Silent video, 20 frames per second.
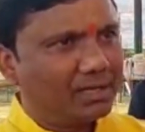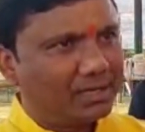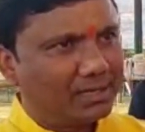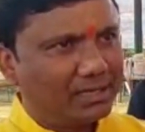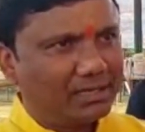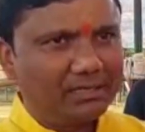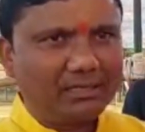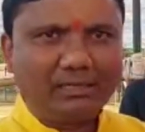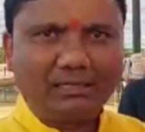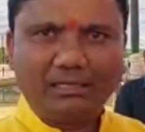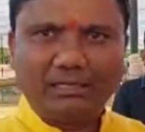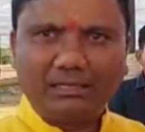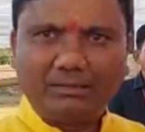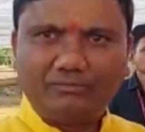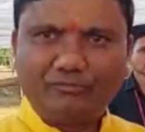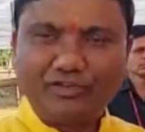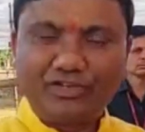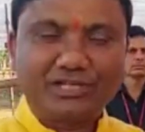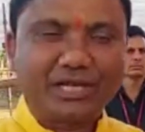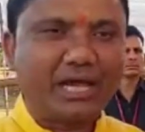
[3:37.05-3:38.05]
कल
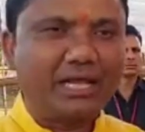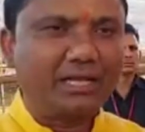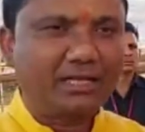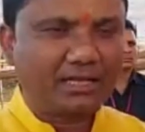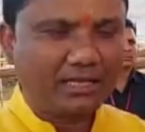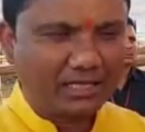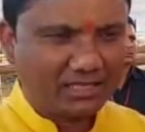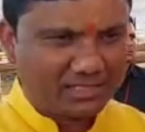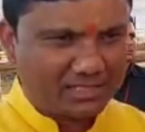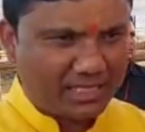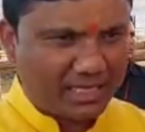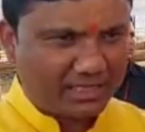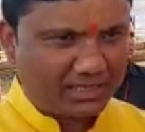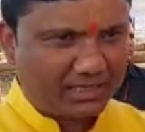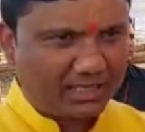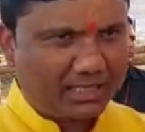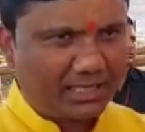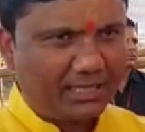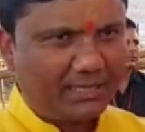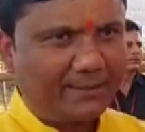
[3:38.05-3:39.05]
विशाल कलश
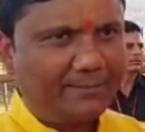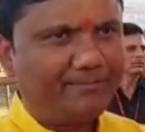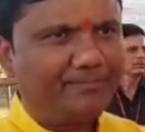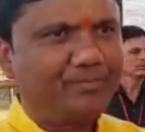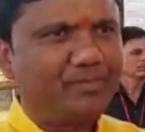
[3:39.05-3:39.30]
यात्रा है